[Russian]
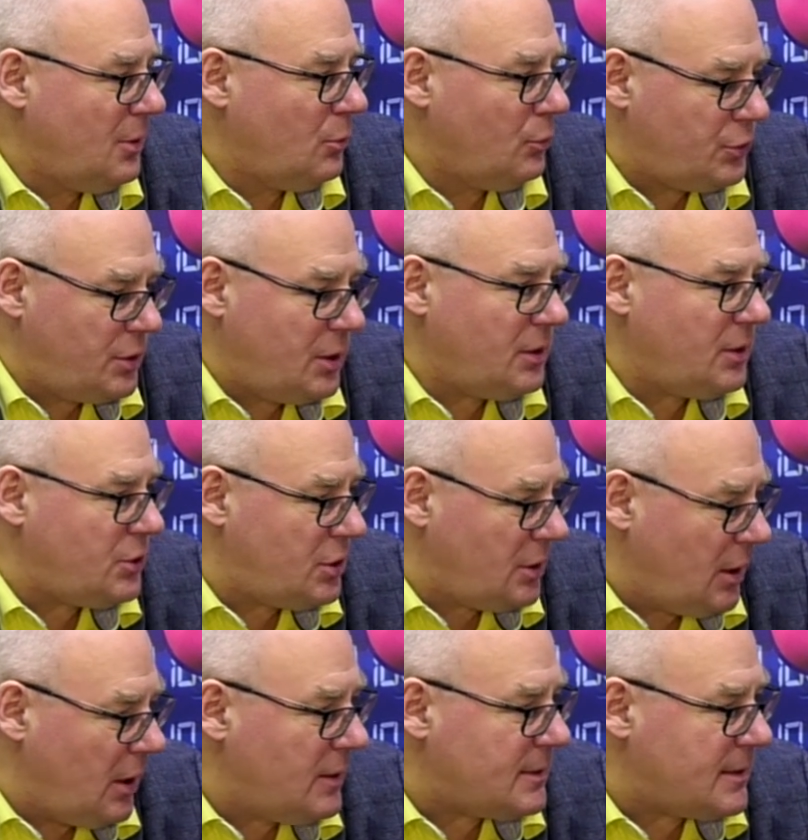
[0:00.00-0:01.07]
уже
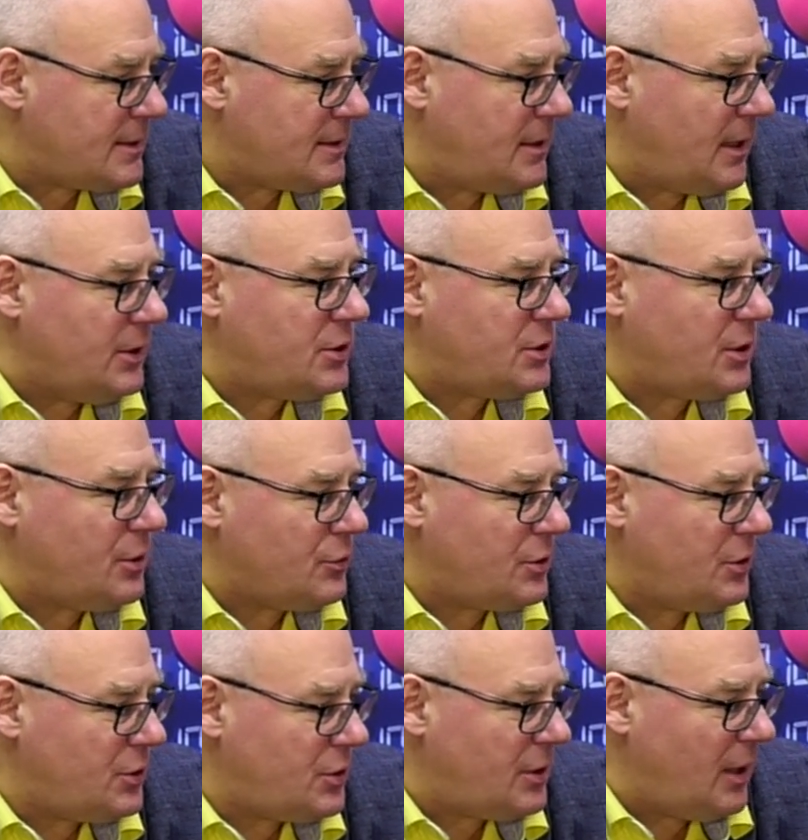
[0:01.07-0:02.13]
начинаются стачки, уже
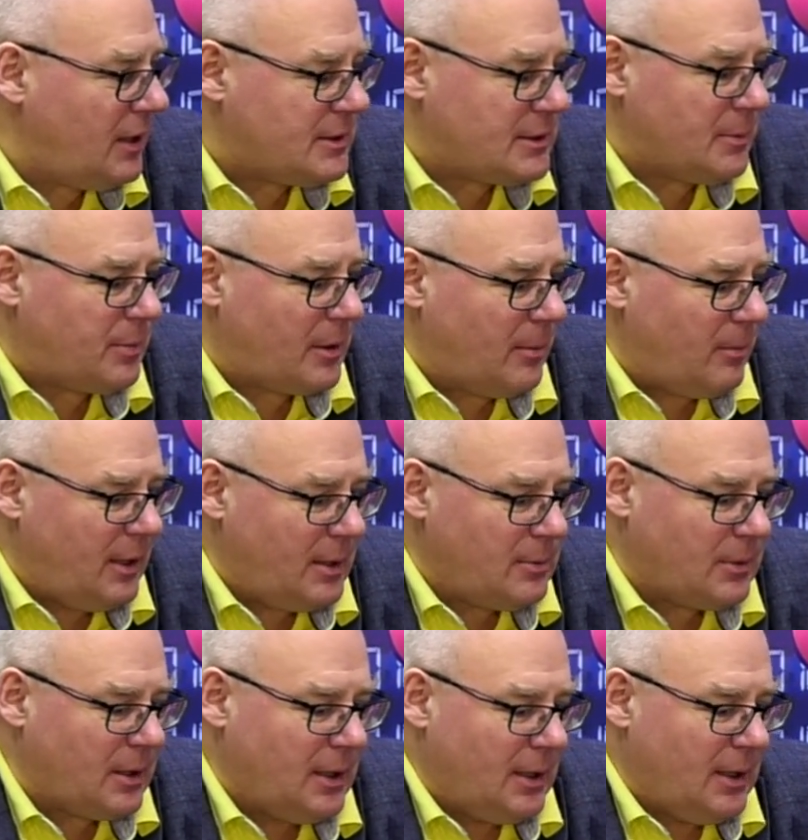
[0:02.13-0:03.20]
начинаются
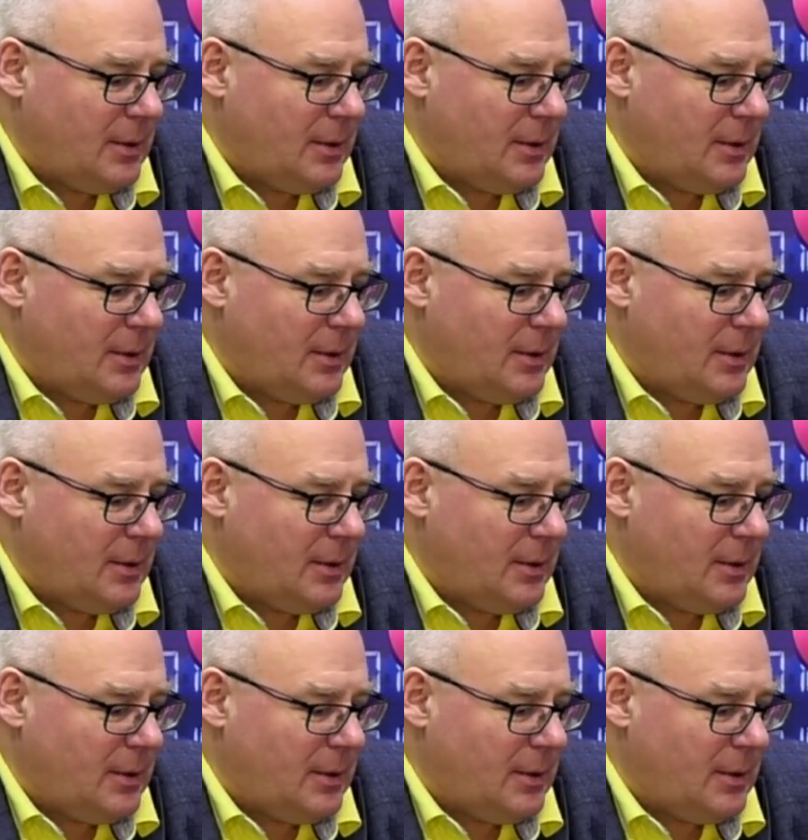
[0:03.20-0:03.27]
проблемы.